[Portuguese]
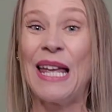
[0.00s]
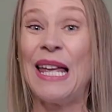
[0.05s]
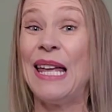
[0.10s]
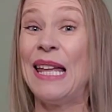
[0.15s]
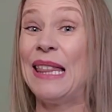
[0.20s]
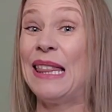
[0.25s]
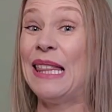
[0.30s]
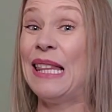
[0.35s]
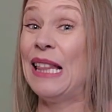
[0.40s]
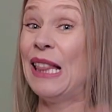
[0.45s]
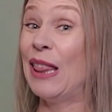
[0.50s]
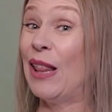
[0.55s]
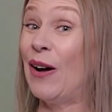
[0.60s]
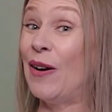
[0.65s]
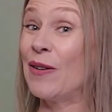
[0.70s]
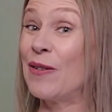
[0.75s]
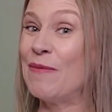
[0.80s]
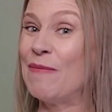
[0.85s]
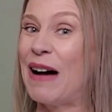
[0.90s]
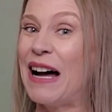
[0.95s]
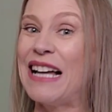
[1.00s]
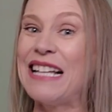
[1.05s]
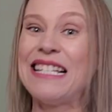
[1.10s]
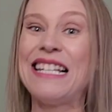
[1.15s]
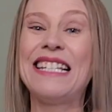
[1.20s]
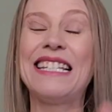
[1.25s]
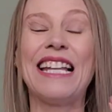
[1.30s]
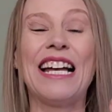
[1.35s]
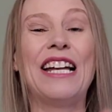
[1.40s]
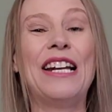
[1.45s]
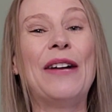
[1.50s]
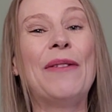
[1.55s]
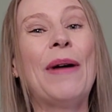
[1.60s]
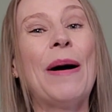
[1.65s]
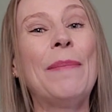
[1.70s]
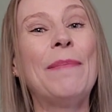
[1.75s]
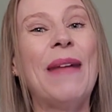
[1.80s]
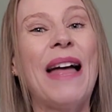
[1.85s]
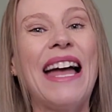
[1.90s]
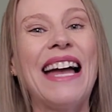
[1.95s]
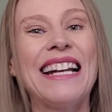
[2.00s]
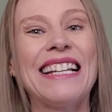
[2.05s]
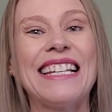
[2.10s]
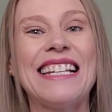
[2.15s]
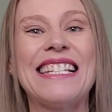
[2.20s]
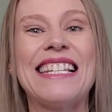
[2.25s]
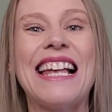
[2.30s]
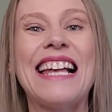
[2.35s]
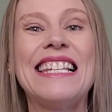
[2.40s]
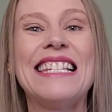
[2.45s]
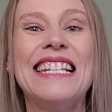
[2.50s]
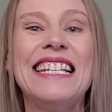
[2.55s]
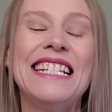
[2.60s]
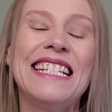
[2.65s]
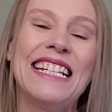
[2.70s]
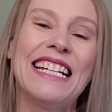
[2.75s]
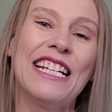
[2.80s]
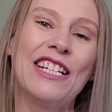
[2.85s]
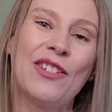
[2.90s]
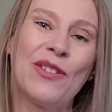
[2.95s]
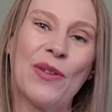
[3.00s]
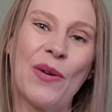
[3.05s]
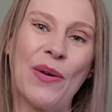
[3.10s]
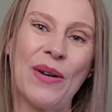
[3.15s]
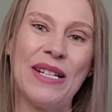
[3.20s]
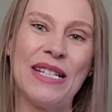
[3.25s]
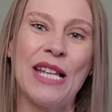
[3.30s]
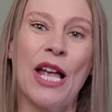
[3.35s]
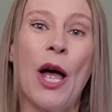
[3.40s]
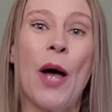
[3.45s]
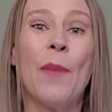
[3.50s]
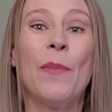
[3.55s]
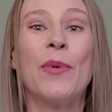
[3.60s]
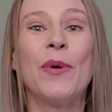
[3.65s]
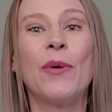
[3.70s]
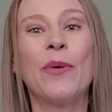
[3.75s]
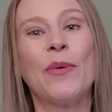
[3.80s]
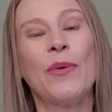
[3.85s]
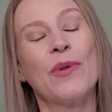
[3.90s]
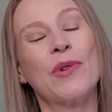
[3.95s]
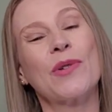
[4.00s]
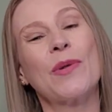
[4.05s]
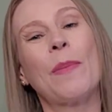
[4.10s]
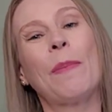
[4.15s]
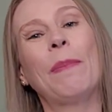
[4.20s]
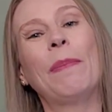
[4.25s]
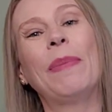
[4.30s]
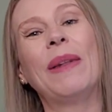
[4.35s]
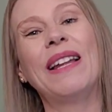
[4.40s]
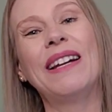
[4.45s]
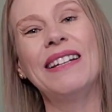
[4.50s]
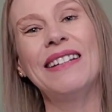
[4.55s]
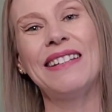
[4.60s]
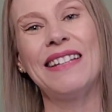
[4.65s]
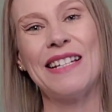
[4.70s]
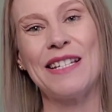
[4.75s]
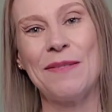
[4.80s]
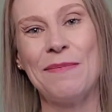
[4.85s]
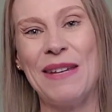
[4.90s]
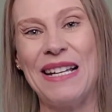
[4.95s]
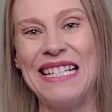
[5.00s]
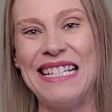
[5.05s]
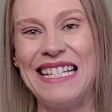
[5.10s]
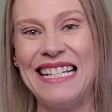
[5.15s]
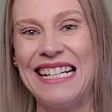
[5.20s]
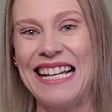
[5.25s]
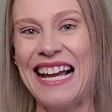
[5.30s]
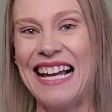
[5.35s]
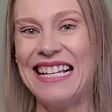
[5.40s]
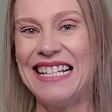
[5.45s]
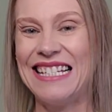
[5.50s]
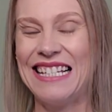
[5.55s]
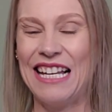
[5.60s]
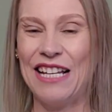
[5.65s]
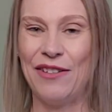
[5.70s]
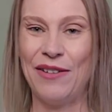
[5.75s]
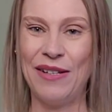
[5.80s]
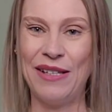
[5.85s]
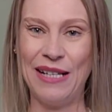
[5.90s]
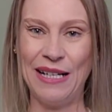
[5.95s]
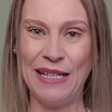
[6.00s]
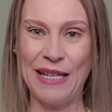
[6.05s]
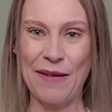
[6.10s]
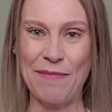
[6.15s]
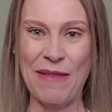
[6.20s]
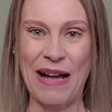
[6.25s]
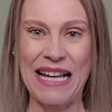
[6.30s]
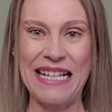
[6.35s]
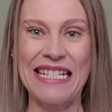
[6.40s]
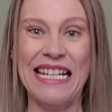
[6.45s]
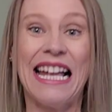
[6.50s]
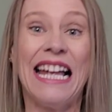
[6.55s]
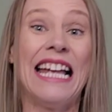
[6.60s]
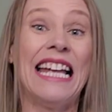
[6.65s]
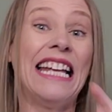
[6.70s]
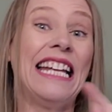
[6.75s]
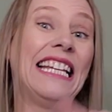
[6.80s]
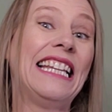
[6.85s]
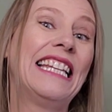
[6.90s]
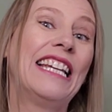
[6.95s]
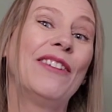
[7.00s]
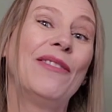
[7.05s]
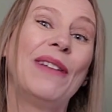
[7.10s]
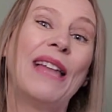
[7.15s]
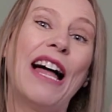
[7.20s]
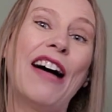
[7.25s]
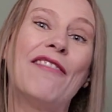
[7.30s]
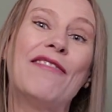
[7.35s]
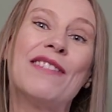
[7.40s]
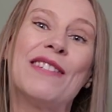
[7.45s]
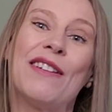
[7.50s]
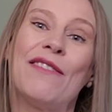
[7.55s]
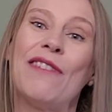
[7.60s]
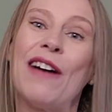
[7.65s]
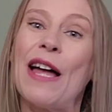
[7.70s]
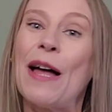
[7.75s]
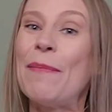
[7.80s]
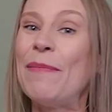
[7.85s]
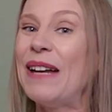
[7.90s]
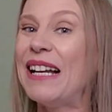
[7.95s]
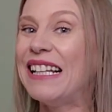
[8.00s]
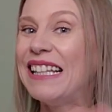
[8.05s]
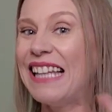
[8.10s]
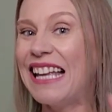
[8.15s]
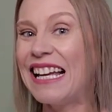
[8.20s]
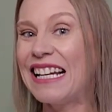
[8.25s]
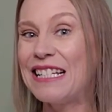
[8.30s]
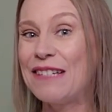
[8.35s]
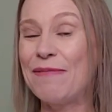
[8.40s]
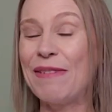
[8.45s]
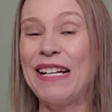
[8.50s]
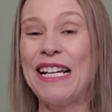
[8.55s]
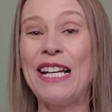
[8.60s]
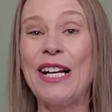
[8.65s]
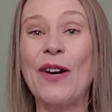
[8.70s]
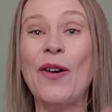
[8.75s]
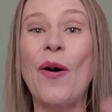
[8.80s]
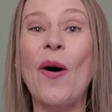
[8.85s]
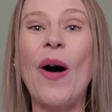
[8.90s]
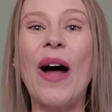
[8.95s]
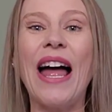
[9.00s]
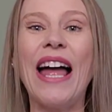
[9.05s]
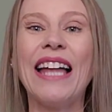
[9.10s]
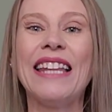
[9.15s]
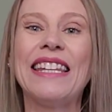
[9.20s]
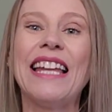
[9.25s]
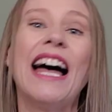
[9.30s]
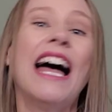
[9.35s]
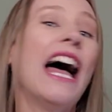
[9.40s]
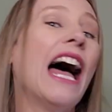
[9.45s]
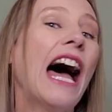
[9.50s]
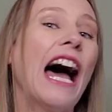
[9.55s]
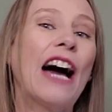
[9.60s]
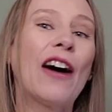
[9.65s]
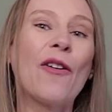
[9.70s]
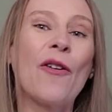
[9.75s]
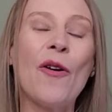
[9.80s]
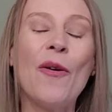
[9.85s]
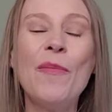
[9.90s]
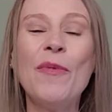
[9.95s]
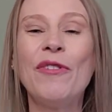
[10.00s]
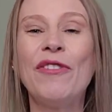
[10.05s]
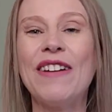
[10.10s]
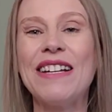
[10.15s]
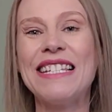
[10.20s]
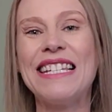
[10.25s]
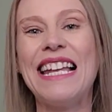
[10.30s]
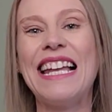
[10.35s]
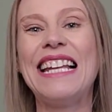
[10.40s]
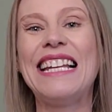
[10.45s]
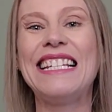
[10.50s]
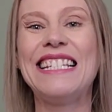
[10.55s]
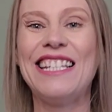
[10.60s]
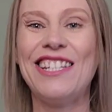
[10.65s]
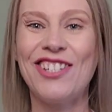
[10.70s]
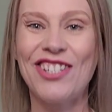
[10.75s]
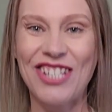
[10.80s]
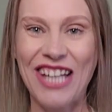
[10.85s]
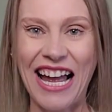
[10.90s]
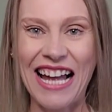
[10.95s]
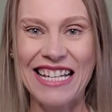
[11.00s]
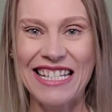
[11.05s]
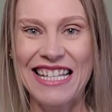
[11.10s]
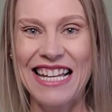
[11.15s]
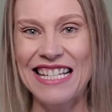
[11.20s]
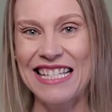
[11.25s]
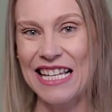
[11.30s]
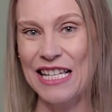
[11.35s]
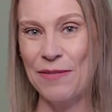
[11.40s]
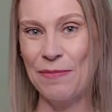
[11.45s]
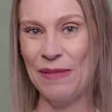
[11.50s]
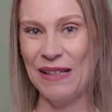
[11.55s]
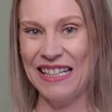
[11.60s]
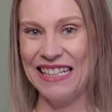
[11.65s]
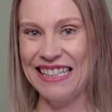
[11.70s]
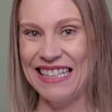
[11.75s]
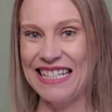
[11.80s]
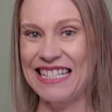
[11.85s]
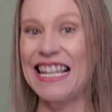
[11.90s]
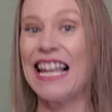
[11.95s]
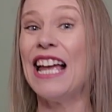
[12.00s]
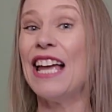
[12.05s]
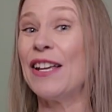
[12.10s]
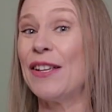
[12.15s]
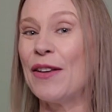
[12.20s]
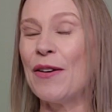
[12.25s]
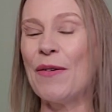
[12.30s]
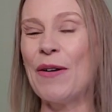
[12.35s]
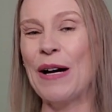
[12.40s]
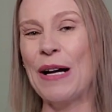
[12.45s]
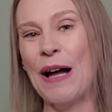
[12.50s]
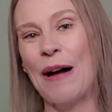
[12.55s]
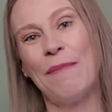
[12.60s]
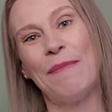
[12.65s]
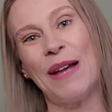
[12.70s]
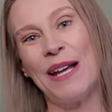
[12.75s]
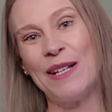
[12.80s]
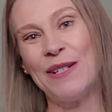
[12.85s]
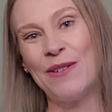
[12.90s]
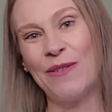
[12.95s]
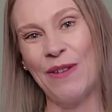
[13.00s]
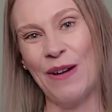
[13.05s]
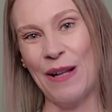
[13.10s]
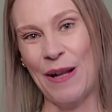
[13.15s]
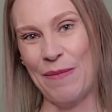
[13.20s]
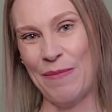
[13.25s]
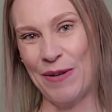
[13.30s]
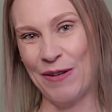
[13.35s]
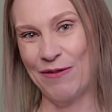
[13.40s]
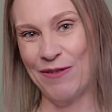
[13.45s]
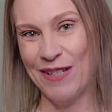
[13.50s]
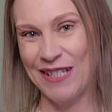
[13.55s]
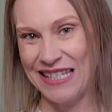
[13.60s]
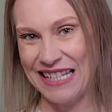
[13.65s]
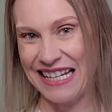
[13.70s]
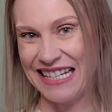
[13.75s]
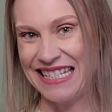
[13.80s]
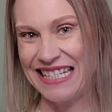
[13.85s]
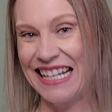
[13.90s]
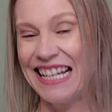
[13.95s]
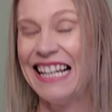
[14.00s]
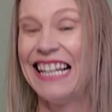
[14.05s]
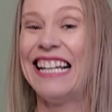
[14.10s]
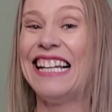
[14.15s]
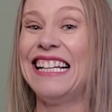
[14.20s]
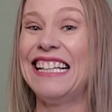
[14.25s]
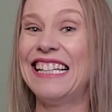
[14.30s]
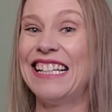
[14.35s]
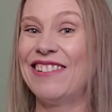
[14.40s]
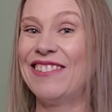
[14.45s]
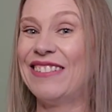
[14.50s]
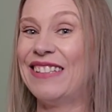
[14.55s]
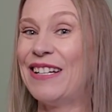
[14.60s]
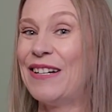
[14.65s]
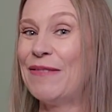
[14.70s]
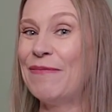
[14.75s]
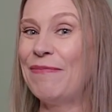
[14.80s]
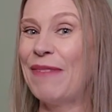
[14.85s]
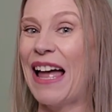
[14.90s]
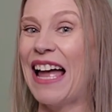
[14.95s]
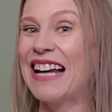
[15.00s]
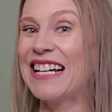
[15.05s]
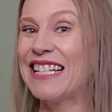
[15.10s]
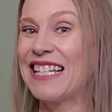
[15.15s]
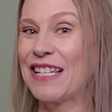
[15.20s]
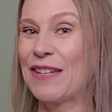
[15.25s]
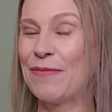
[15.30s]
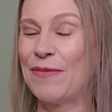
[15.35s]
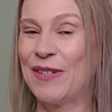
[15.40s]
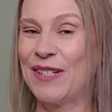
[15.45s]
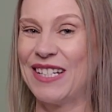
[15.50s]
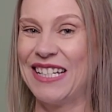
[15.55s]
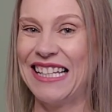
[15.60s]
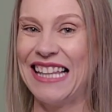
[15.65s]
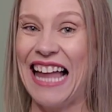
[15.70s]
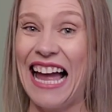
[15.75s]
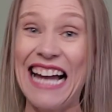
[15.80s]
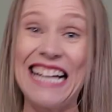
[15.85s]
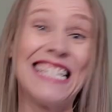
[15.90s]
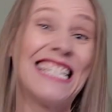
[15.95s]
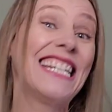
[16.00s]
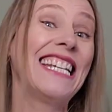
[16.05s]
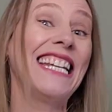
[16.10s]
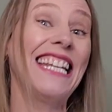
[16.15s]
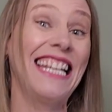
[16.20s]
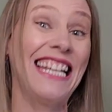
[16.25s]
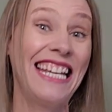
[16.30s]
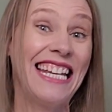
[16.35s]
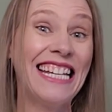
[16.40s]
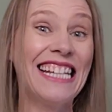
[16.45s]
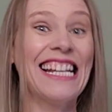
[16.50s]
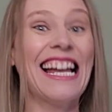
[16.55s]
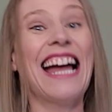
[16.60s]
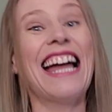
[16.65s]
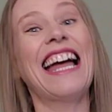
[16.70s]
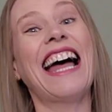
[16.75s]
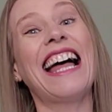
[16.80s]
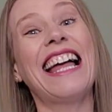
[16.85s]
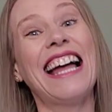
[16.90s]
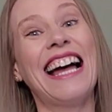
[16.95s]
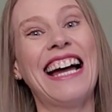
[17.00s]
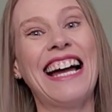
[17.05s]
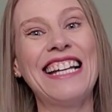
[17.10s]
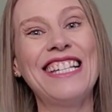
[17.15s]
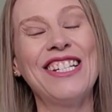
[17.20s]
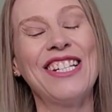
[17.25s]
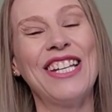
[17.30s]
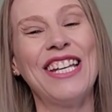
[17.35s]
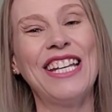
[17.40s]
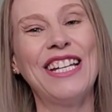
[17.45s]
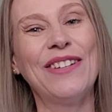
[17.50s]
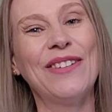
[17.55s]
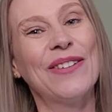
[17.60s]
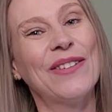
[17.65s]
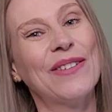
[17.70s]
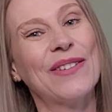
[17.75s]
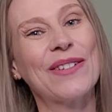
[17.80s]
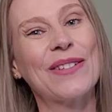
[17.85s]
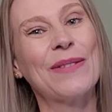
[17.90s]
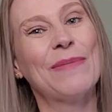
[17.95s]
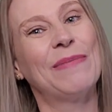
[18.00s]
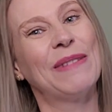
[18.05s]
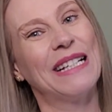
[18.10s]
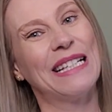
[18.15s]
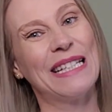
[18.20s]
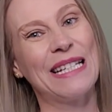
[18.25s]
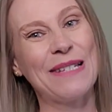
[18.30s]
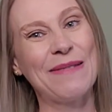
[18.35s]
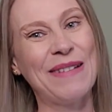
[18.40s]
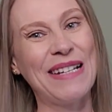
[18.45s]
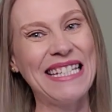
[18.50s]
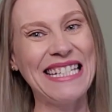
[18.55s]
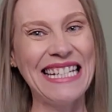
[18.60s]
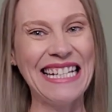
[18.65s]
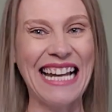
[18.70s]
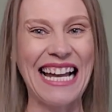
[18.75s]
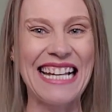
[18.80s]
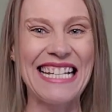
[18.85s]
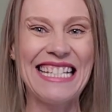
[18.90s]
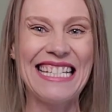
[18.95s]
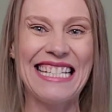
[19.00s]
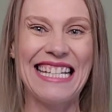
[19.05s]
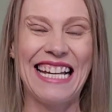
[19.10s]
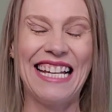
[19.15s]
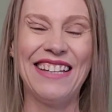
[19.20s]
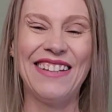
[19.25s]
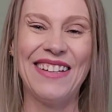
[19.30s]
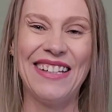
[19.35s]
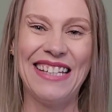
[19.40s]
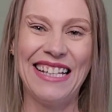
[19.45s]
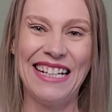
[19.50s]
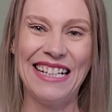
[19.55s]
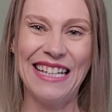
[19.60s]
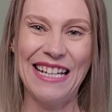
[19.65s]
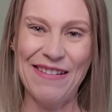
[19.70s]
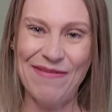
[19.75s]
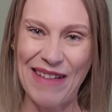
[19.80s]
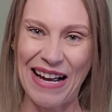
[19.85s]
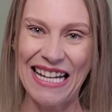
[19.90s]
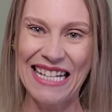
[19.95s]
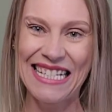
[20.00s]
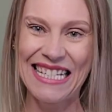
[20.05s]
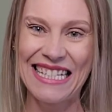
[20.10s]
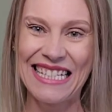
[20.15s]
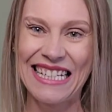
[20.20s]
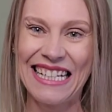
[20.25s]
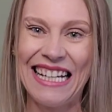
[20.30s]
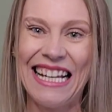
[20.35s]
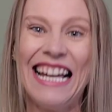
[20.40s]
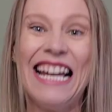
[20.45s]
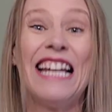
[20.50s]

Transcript: E logo mais estarão abertas as inscrições para o curso Plantas Medicinais 130 mais. Então lá você vai aprender de maneira correta a como fazer esses chás dessas plantas que eu acabei de falar para vocês. Então não perde essa oportunidade e adquira o curso Plantas Medicinais 130 mais.